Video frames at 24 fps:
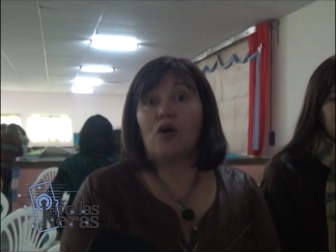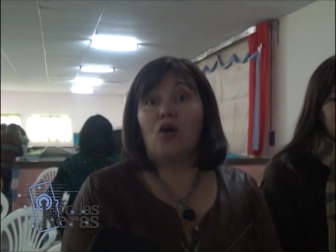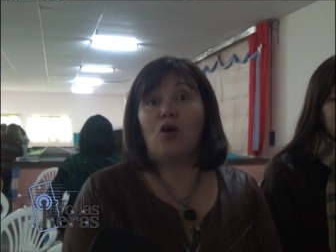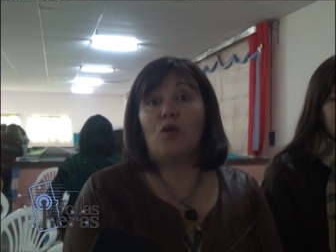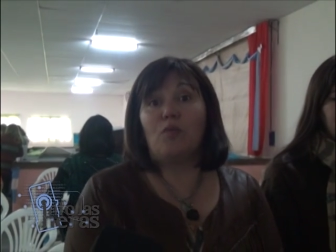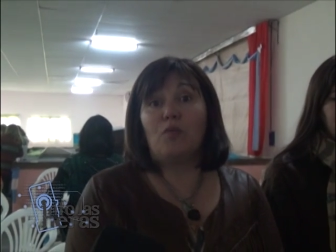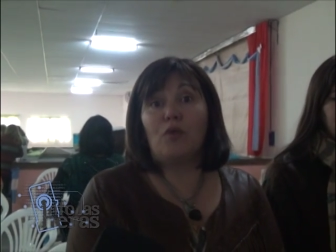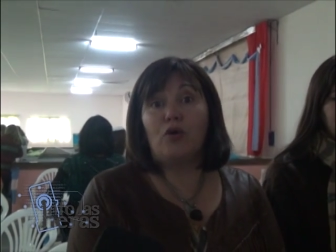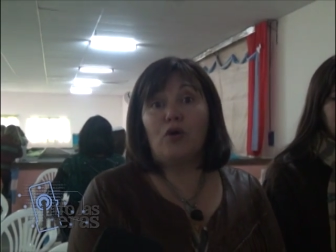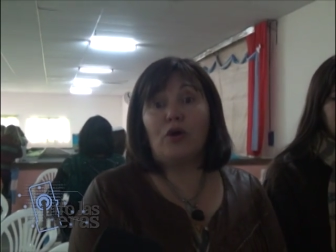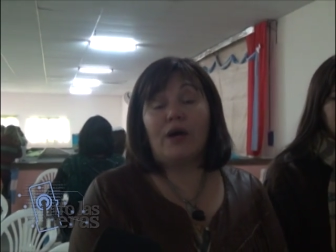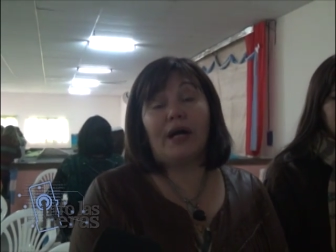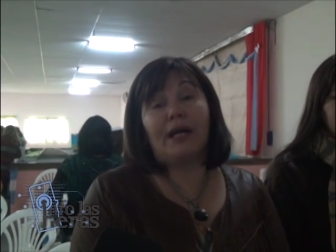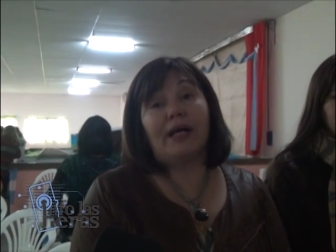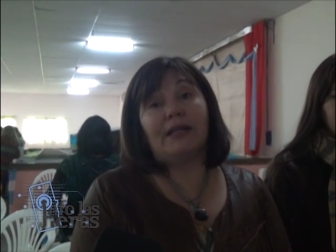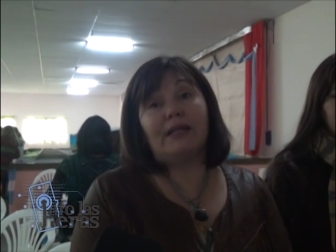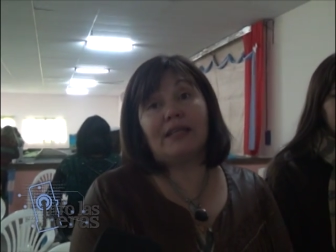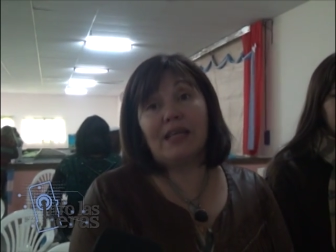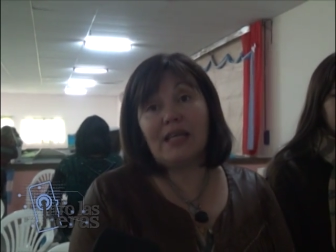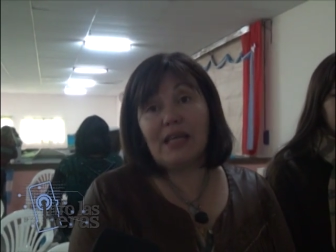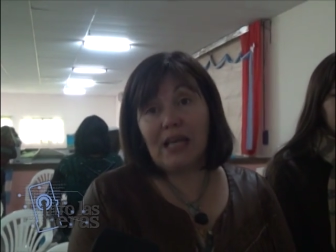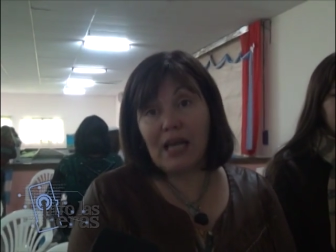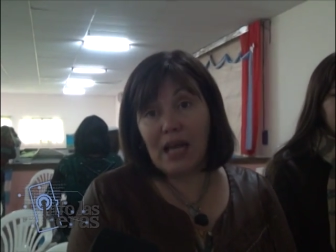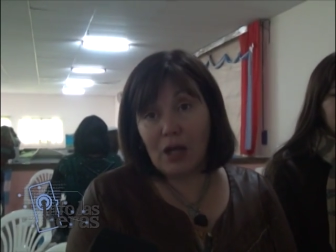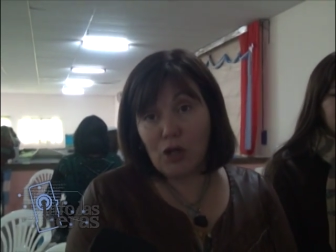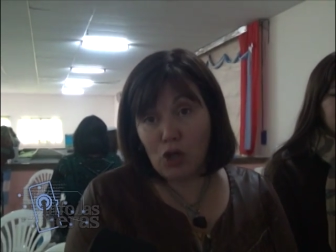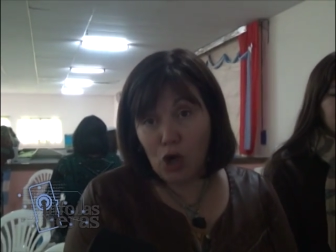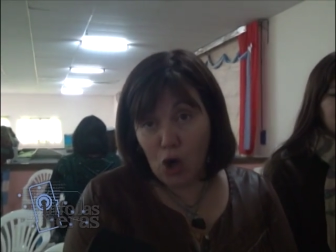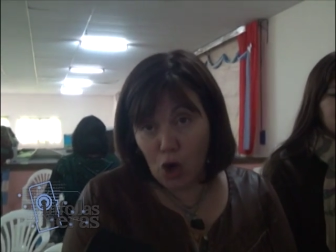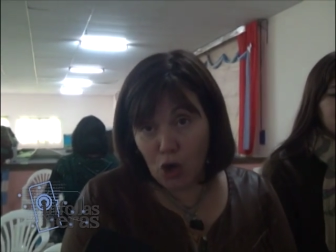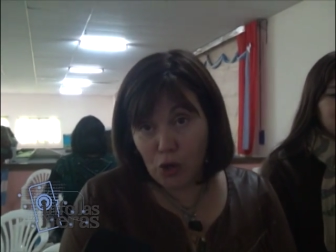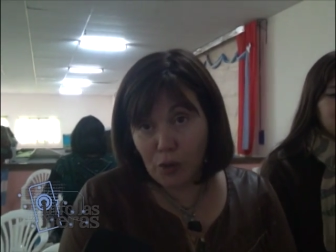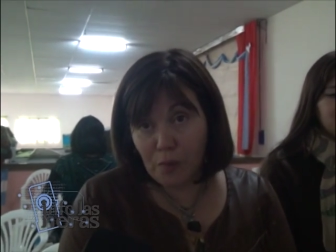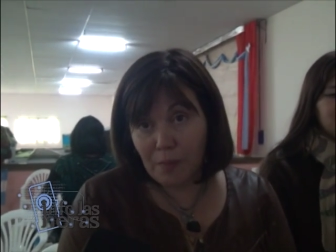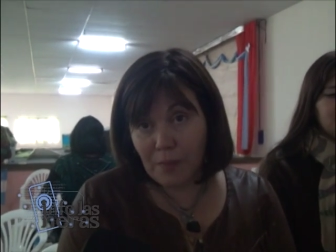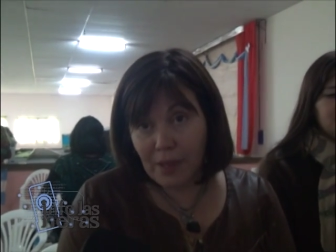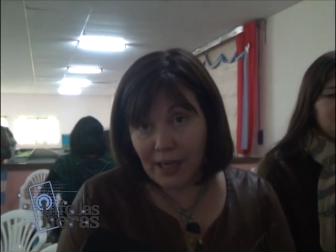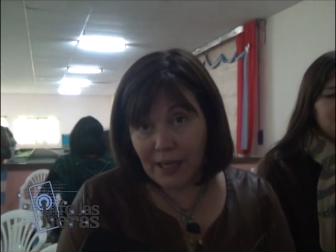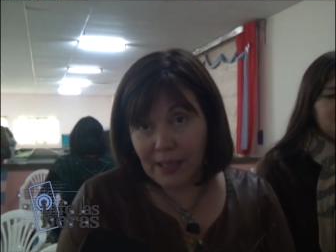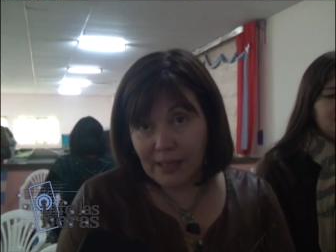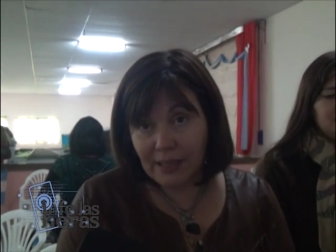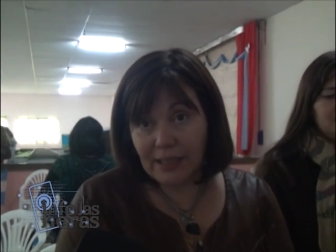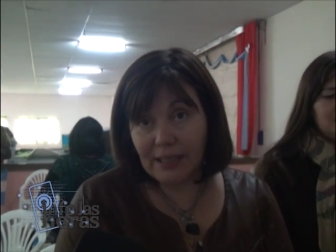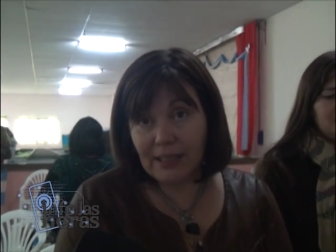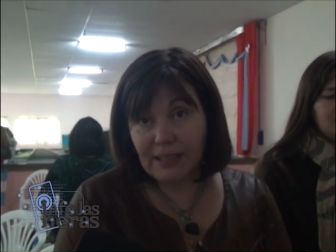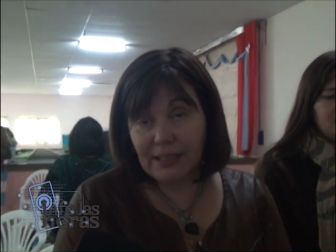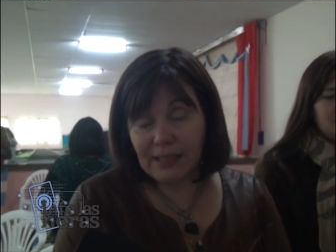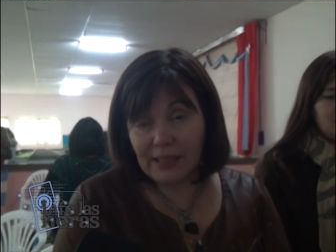como garantes de la norma
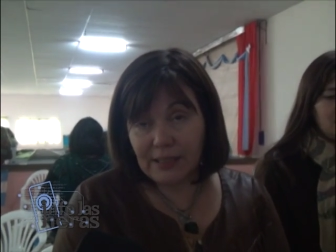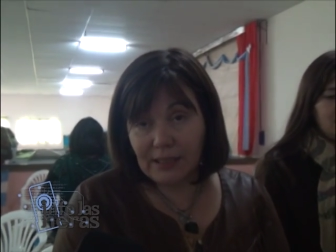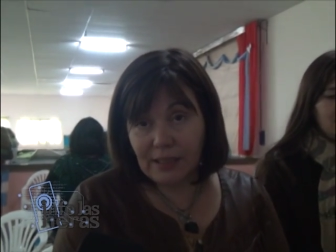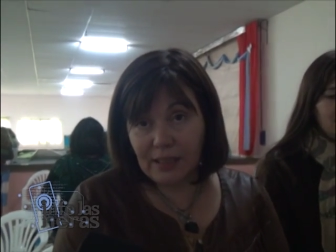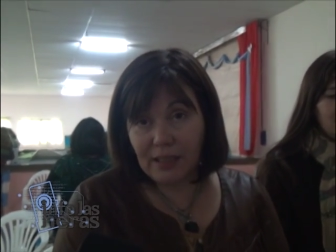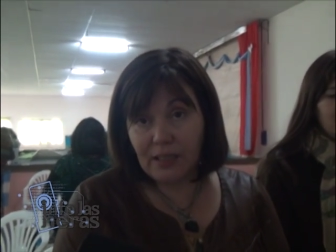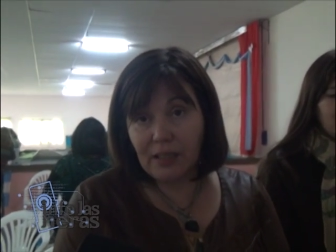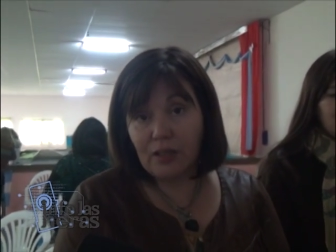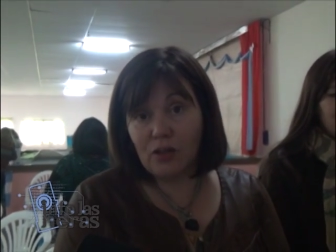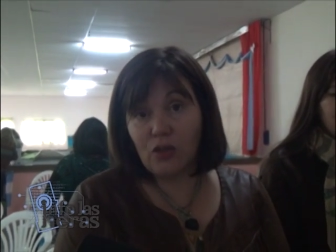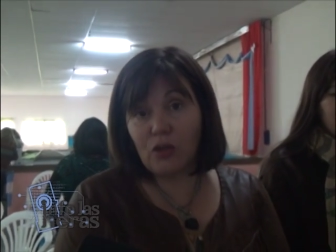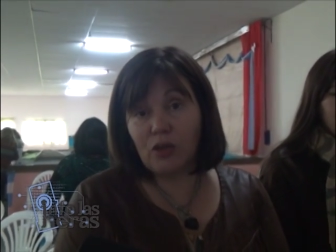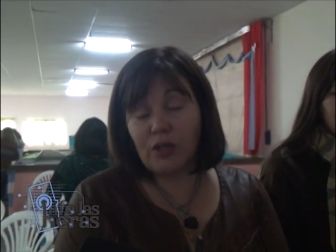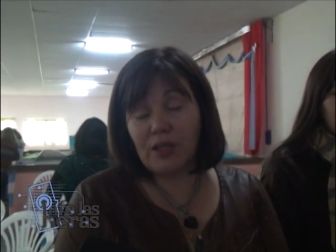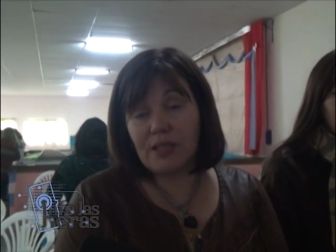en el distrito